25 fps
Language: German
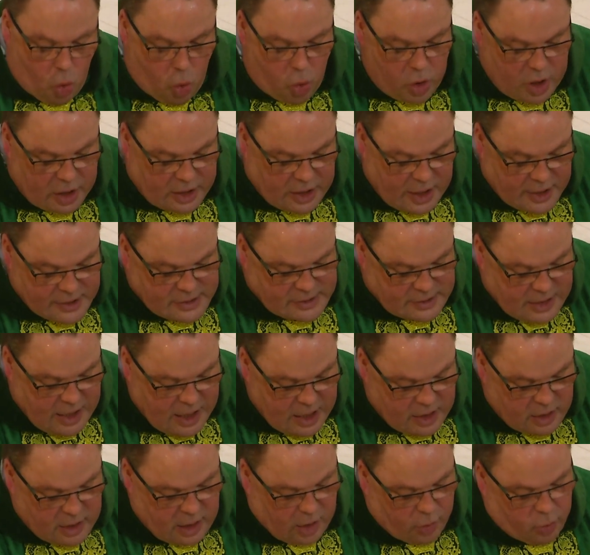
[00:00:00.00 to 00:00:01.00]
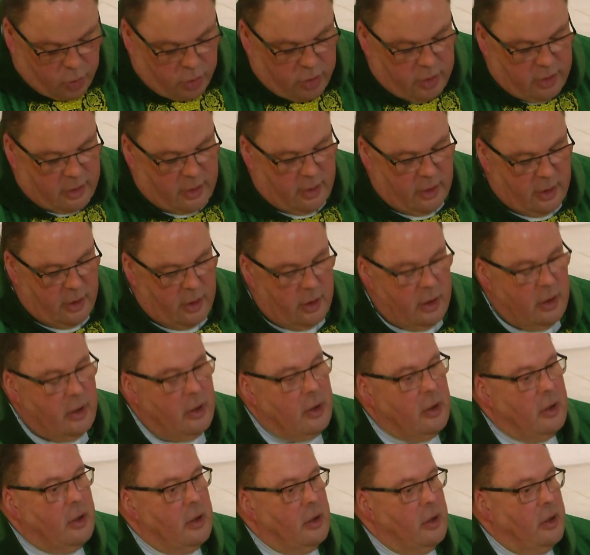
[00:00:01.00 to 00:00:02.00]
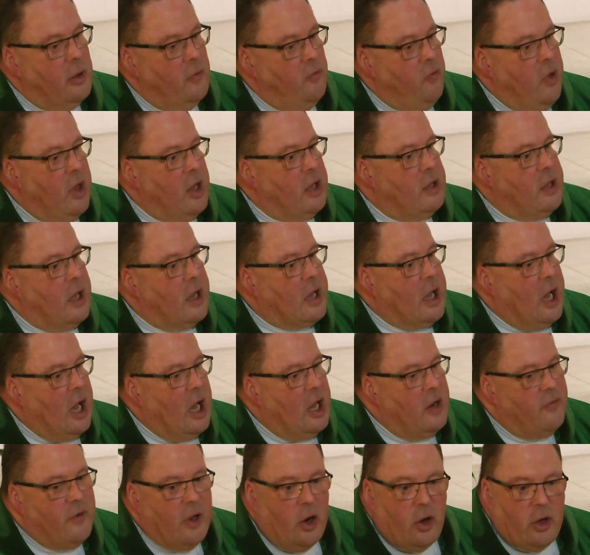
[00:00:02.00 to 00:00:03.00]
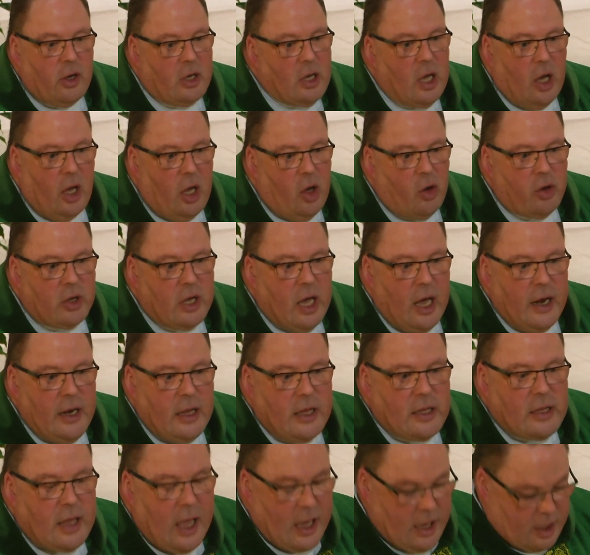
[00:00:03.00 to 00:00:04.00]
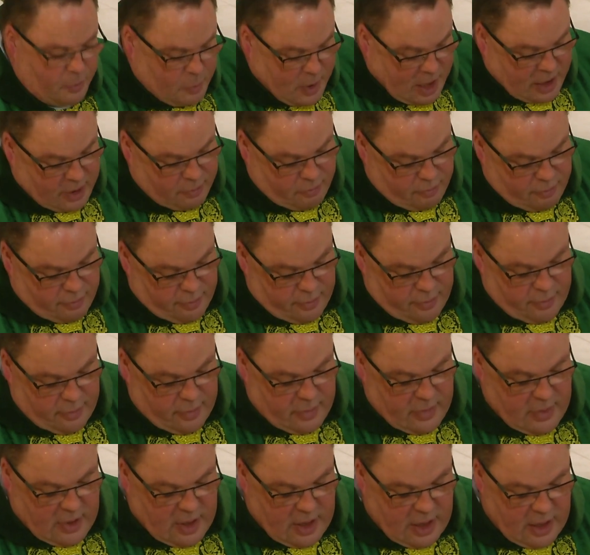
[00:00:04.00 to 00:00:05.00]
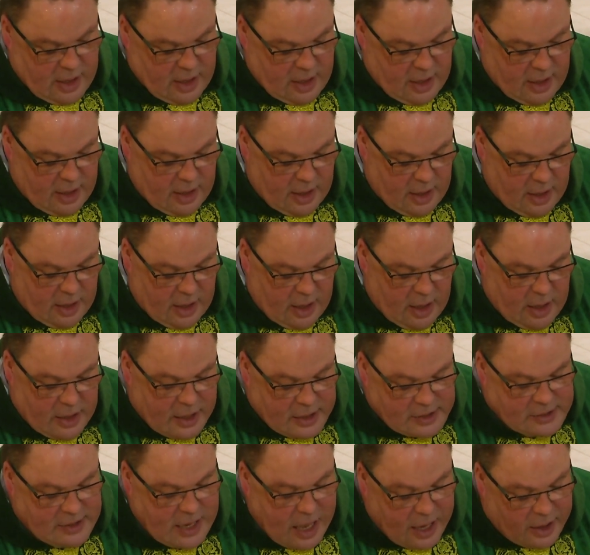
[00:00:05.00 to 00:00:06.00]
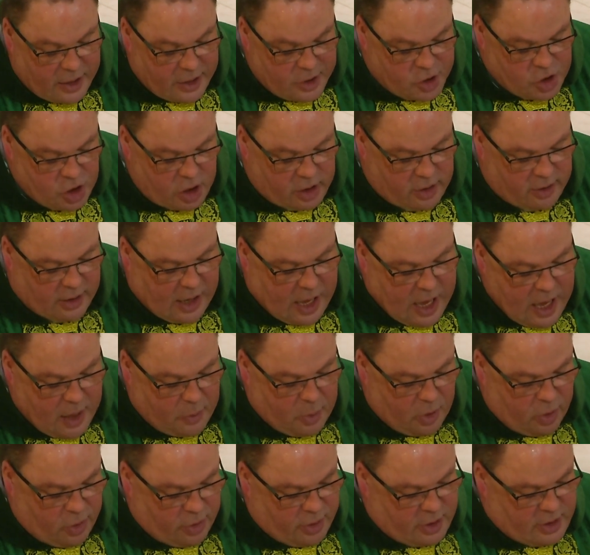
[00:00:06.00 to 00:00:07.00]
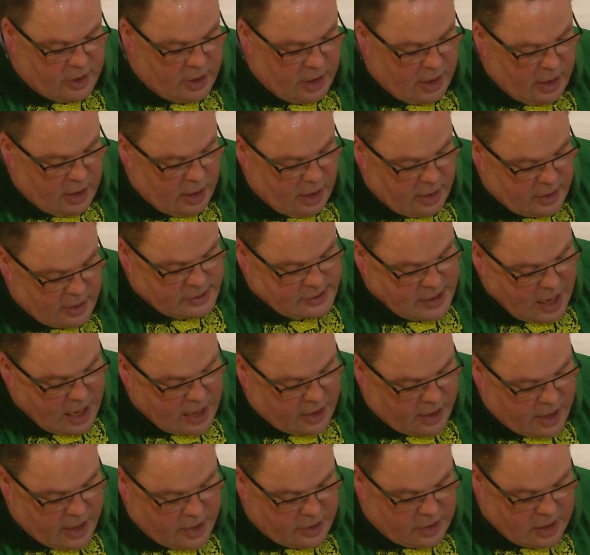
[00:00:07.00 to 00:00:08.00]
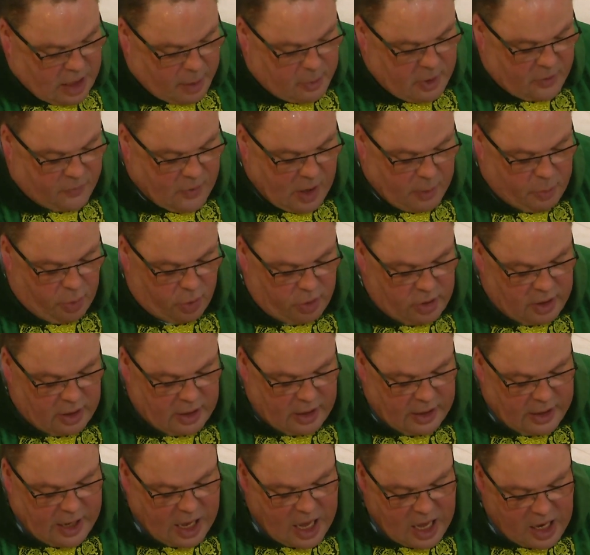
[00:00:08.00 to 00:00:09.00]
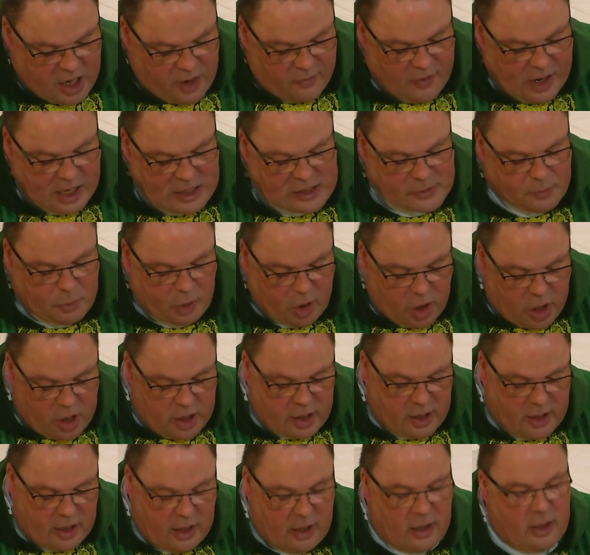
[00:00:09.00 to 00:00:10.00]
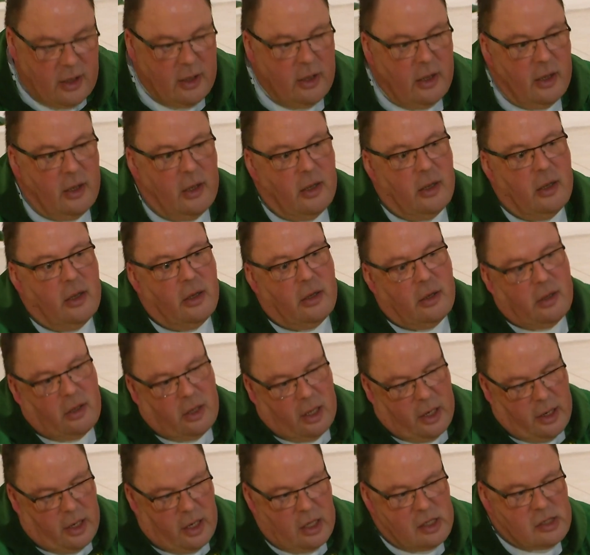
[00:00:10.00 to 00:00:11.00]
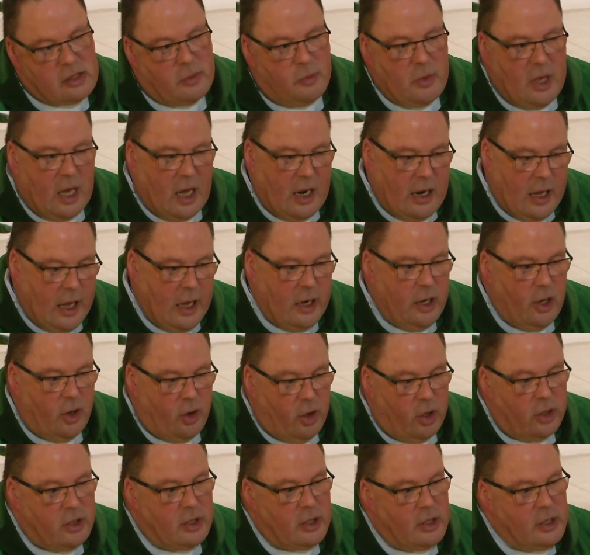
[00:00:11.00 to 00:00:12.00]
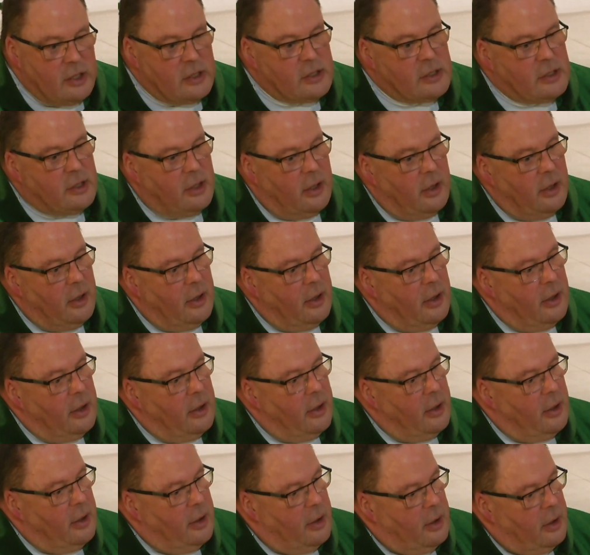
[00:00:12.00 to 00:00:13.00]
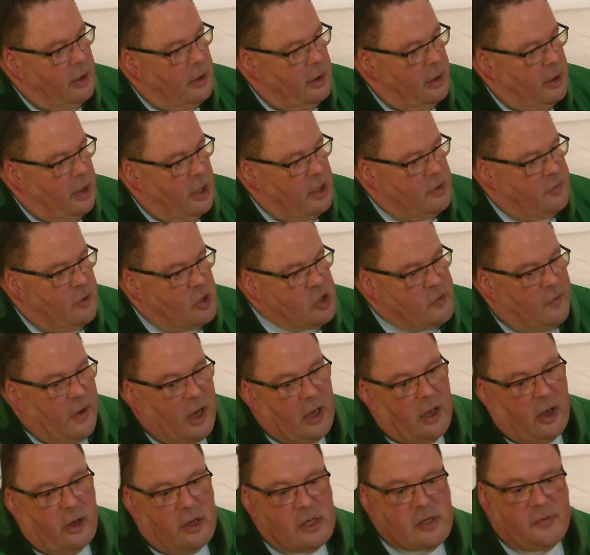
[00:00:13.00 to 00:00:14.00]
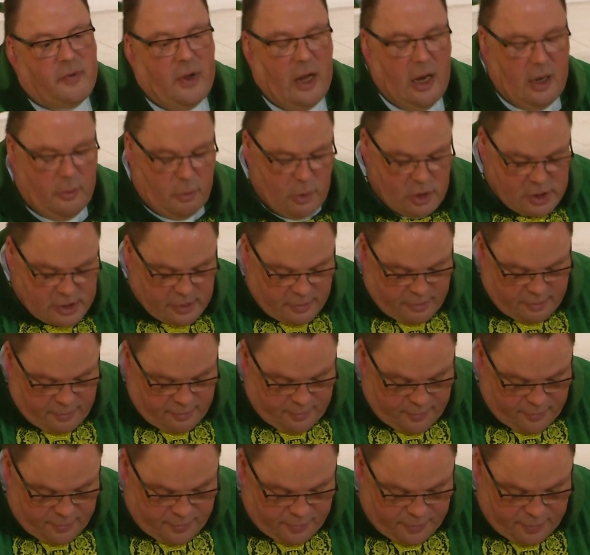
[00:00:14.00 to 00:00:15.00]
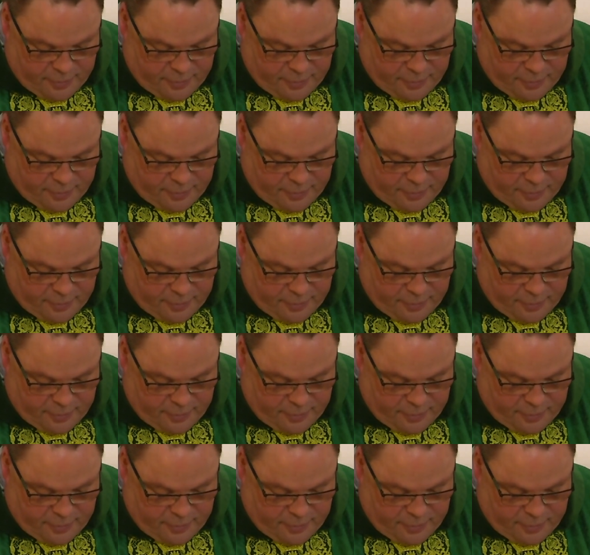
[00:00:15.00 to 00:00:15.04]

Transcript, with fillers: Ohne diesen Hintergrund wäre der Karneval auch gar nicht denkbar. Das närrische Treiben und zahlreich damit verbundene Karnevalsbräuche, die in diesem Jahr leider Gottes etwas schwach ausfallen müssen,